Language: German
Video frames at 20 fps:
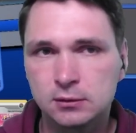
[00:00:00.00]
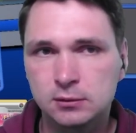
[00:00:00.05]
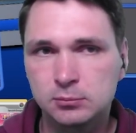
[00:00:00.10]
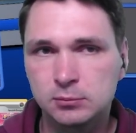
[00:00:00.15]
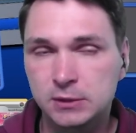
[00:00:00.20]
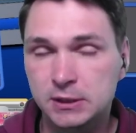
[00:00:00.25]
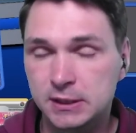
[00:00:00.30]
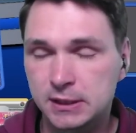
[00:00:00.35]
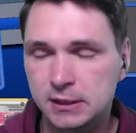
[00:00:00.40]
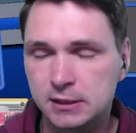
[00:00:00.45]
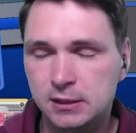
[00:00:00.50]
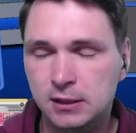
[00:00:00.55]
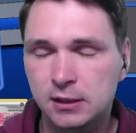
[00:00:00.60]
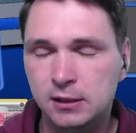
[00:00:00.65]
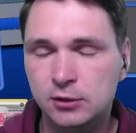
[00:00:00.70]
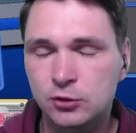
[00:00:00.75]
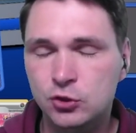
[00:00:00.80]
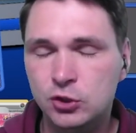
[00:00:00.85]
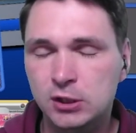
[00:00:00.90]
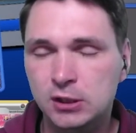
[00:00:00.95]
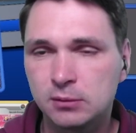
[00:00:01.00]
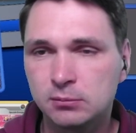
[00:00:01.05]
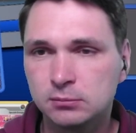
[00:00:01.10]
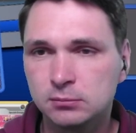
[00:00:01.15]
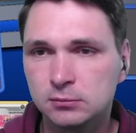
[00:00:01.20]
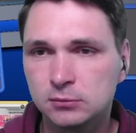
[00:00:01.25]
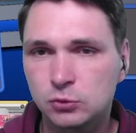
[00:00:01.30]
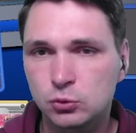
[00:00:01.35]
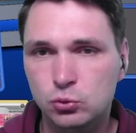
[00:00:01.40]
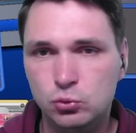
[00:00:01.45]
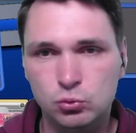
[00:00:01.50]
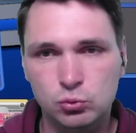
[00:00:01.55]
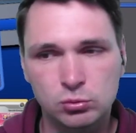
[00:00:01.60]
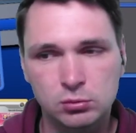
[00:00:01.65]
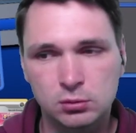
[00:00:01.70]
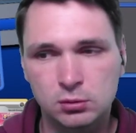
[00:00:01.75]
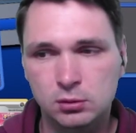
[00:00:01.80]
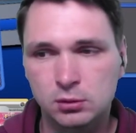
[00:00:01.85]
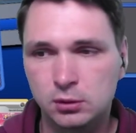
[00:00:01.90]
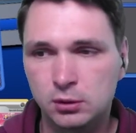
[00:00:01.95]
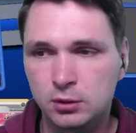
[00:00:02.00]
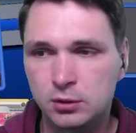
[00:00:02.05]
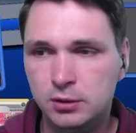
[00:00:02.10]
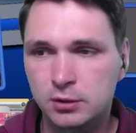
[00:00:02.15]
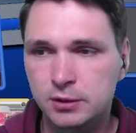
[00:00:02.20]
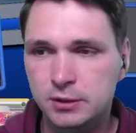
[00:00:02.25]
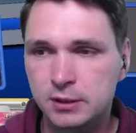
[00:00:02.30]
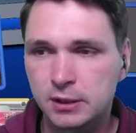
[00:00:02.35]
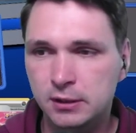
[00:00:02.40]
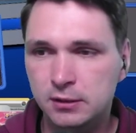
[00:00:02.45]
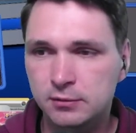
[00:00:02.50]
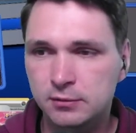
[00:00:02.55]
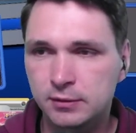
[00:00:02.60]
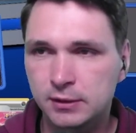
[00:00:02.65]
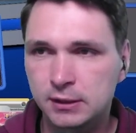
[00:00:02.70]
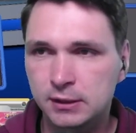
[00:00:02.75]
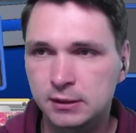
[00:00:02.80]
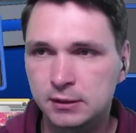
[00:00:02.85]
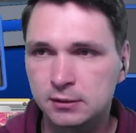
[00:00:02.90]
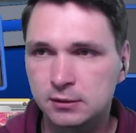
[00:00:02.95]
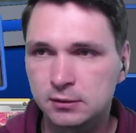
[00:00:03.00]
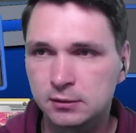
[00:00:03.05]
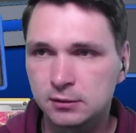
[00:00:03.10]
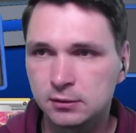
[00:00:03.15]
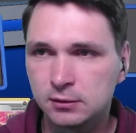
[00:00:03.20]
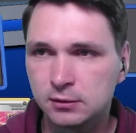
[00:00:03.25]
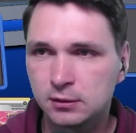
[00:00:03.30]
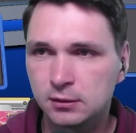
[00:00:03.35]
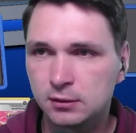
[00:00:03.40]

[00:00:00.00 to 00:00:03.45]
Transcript: Mit ZH geschrieben. Das Ist eine interessante Variante.